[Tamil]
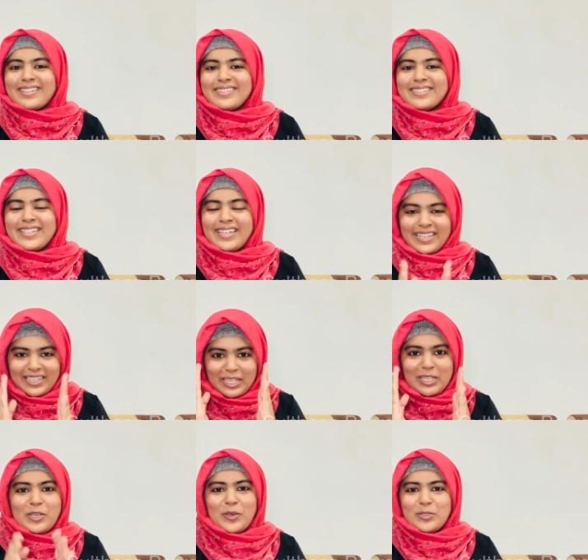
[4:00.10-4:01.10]
தான்
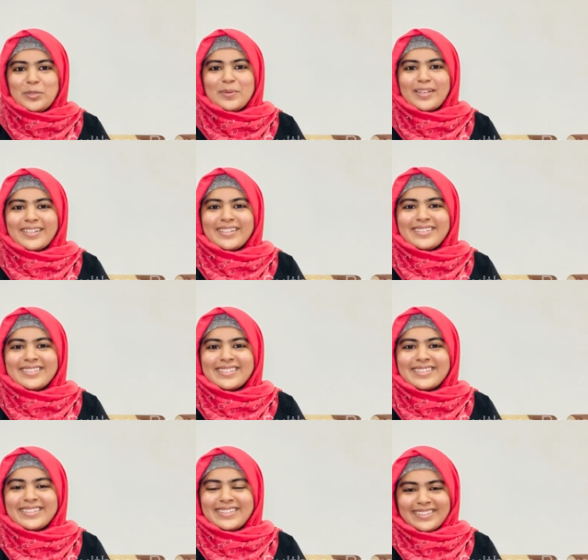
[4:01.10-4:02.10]
யோசிச்சு பாருங்க
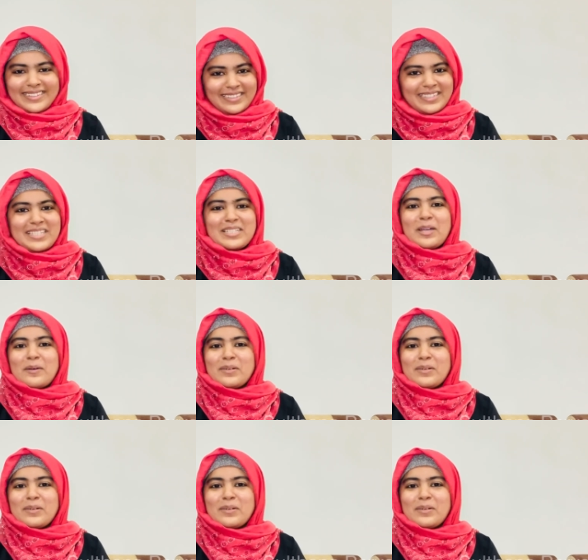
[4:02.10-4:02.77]
அஸ்லாம்